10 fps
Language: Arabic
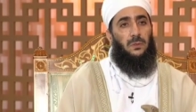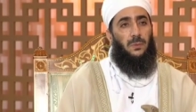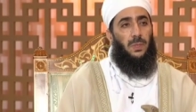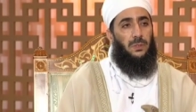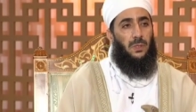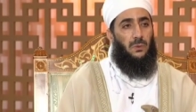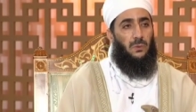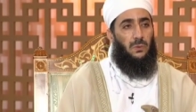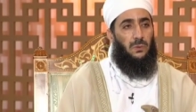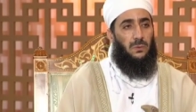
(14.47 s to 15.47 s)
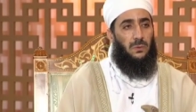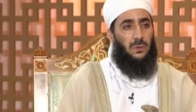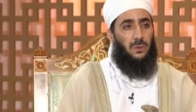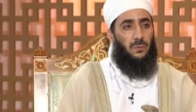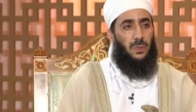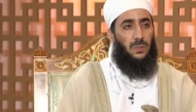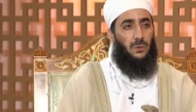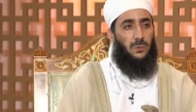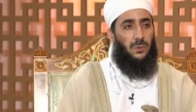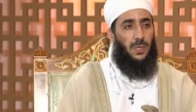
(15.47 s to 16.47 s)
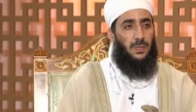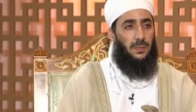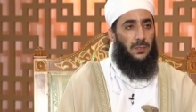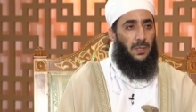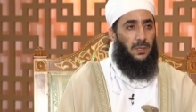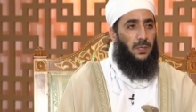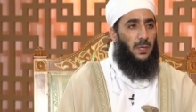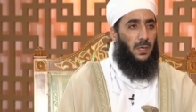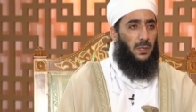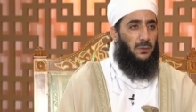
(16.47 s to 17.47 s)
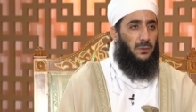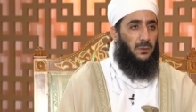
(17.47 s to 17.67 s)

تمسكوا بشبهات الإلحاد